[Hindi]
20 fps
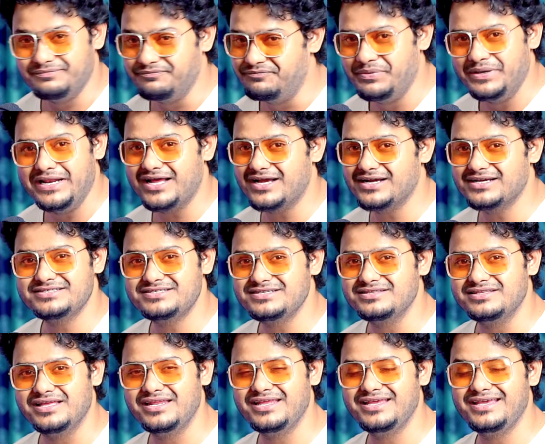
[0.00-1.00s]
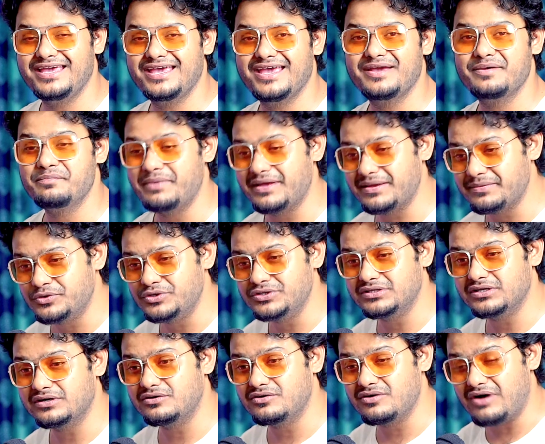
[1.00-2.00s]
बिना किसी देरी किए मैं
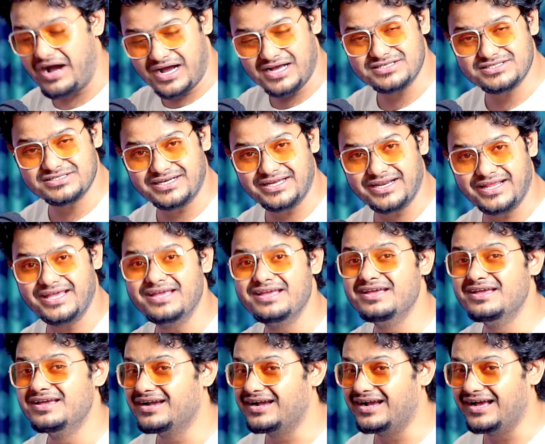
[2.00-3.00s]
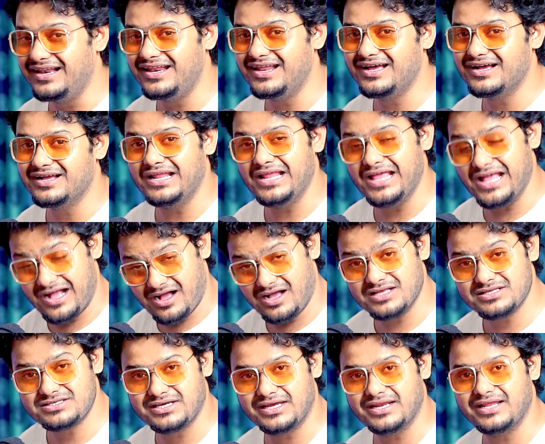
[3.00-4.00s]
बोलता हूँ आज करें कल ना करें
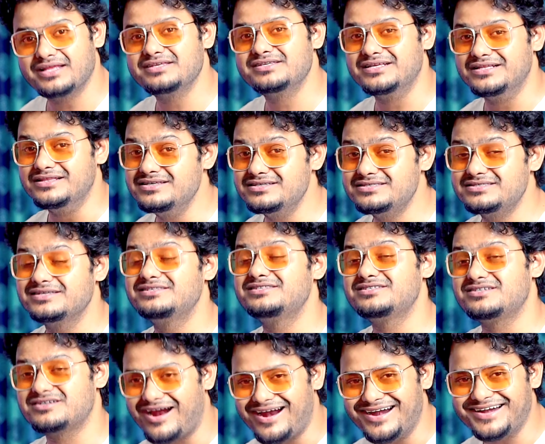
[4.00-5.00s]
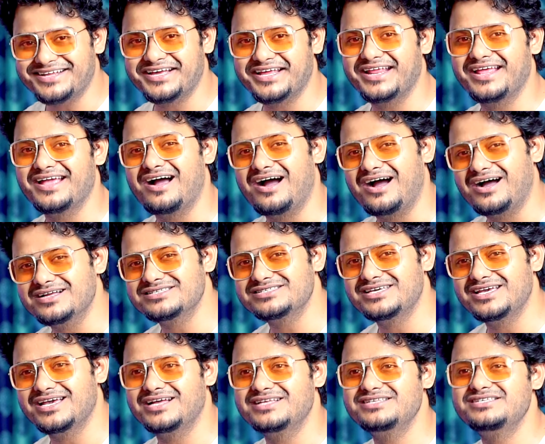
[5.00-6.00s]
आज करें जल्दी से स्टार्ट करें आज
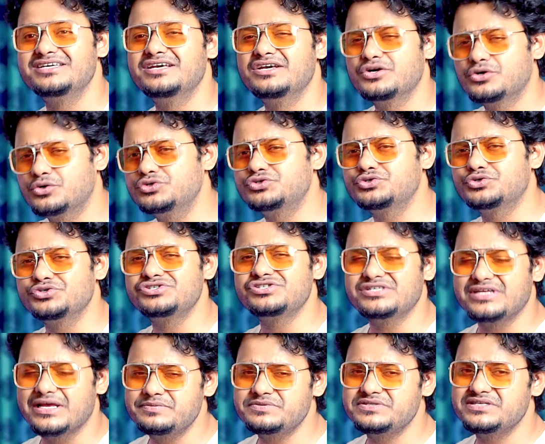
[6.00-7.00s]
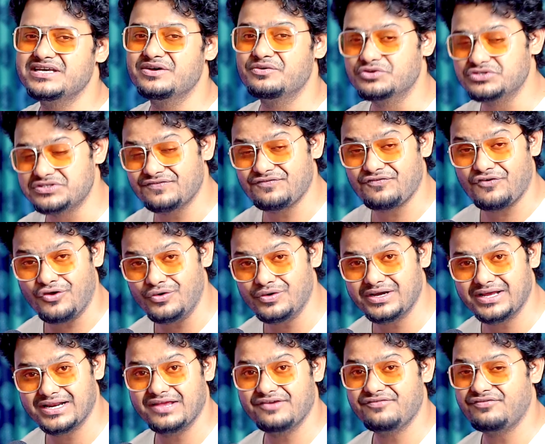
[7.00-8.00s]
के आज कुछ कुछ स्टेप्स है वो सब फॉलो
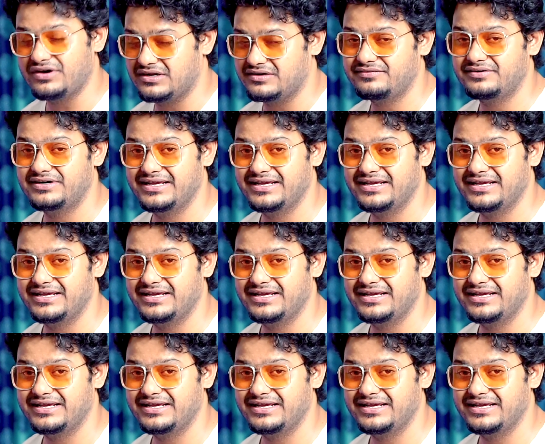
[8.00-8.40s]
करके फटाफट